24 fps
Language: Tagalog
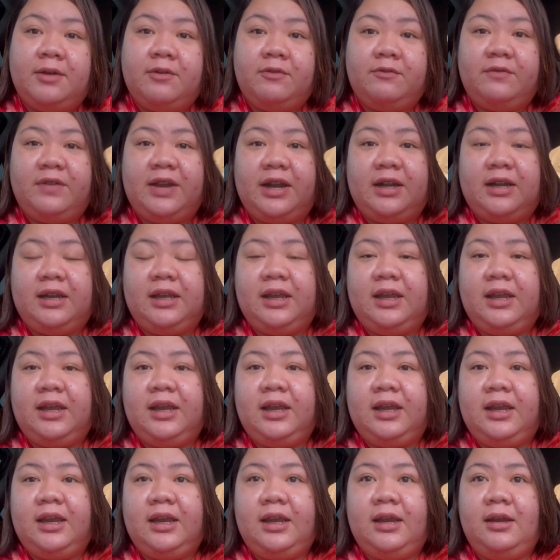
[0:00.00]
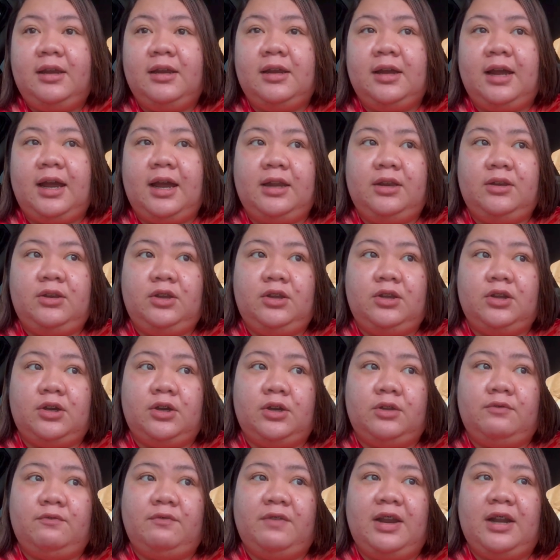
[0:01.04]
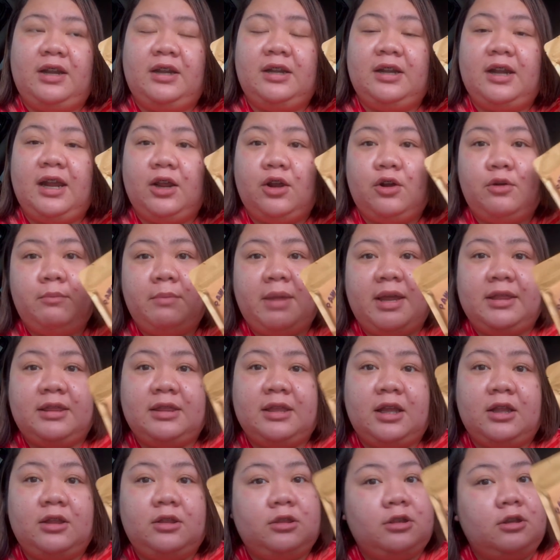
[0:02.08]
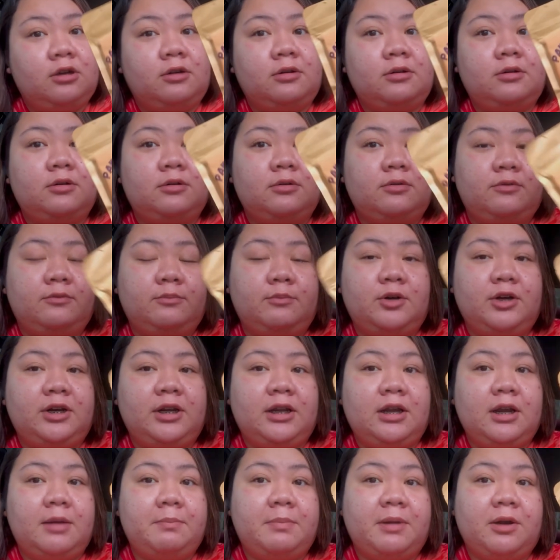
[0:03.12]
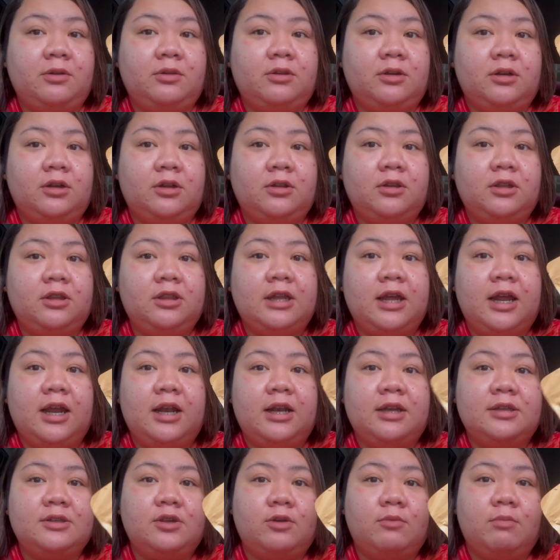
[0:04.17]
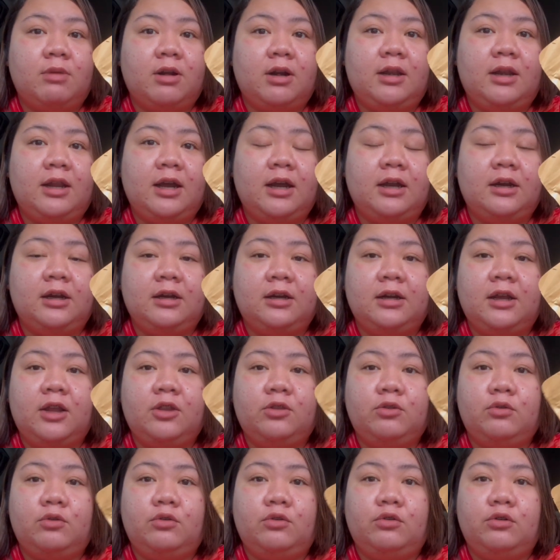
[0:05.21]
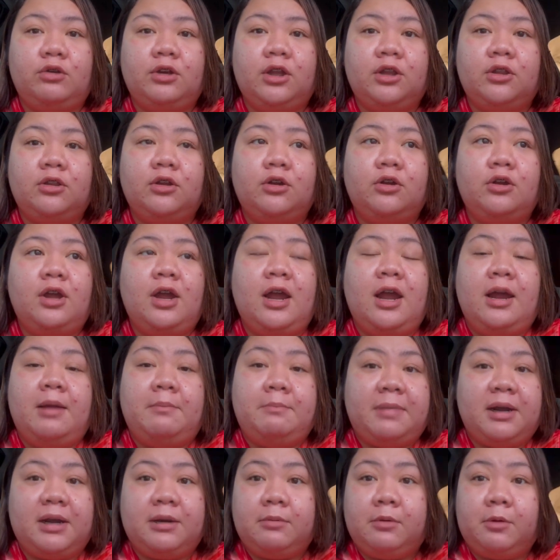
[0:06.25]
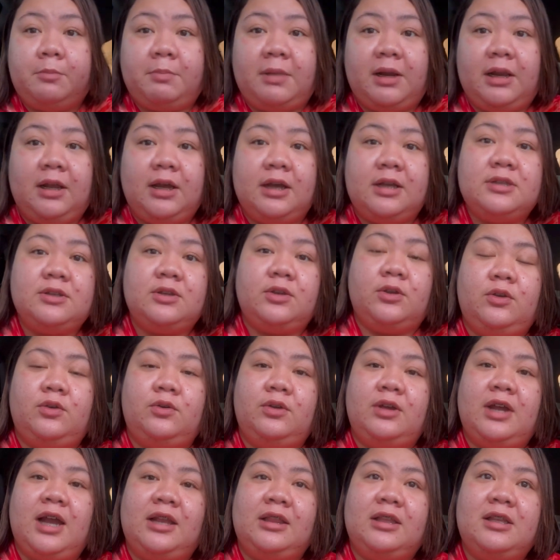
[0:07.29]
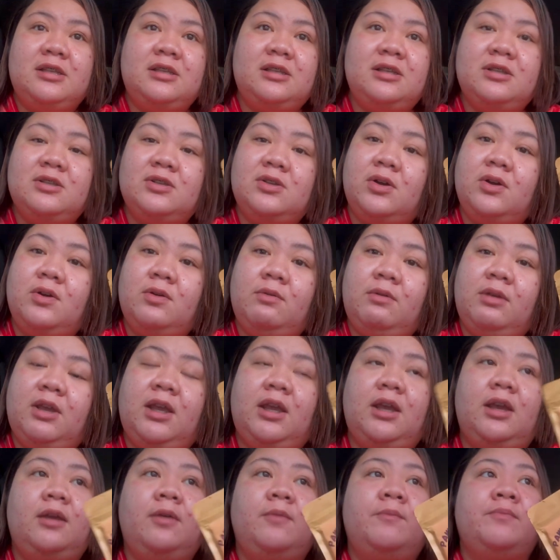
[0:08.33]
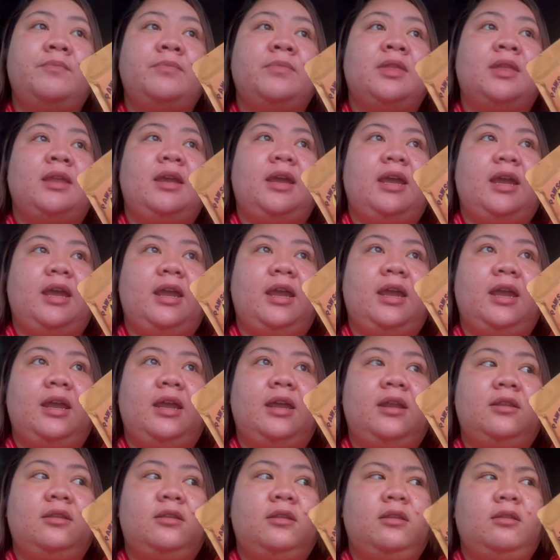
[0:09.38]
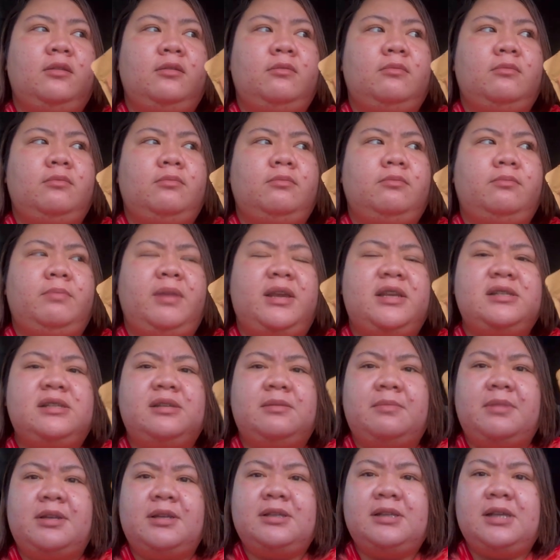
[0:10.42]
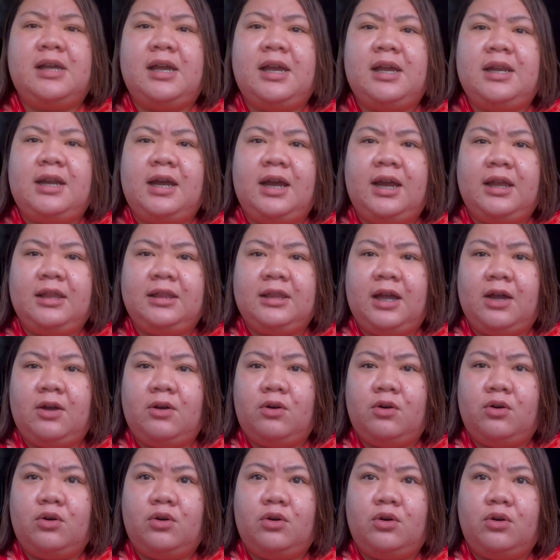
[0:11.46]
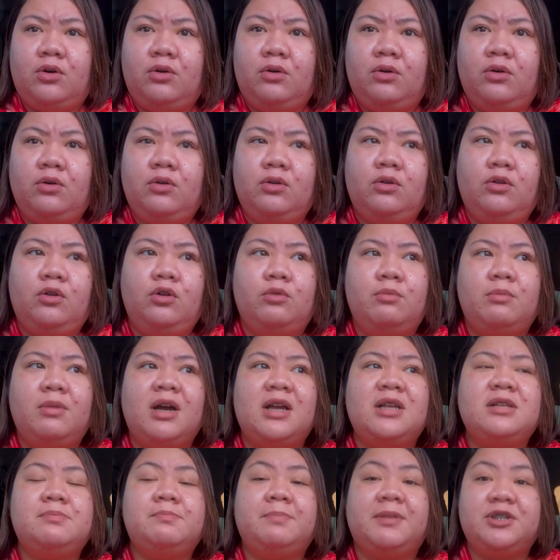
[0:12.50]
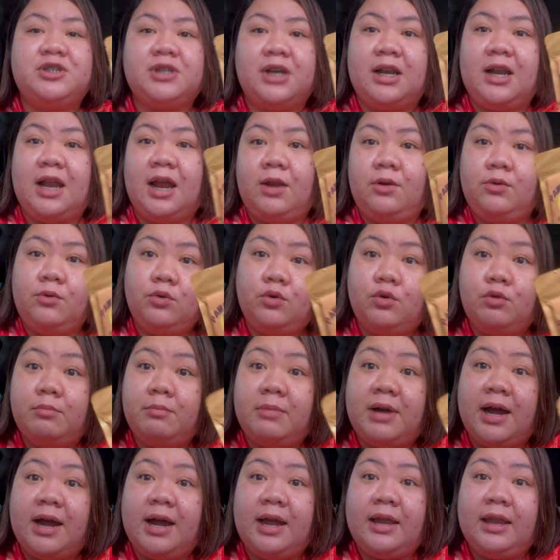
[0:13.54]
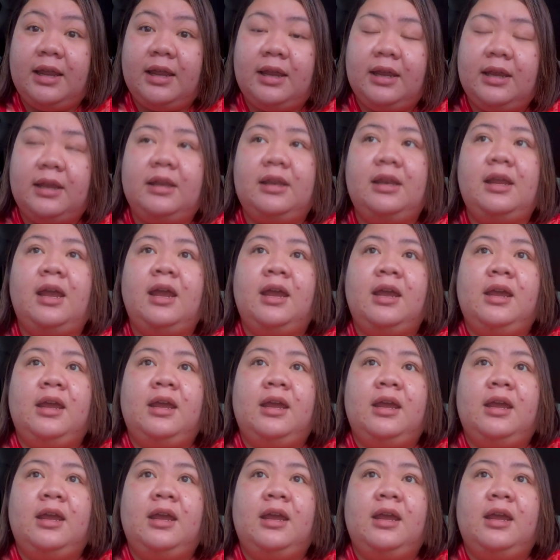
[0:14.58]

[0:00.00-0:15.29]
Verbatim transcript: Very, ano yun, very recommended tong moringa powder na to dahil sobrang laki nang naitulong nito para mapalakas yung gatas ni Zoe. And, based naman sa nakita ko, lumakas pa siya lalo kumain.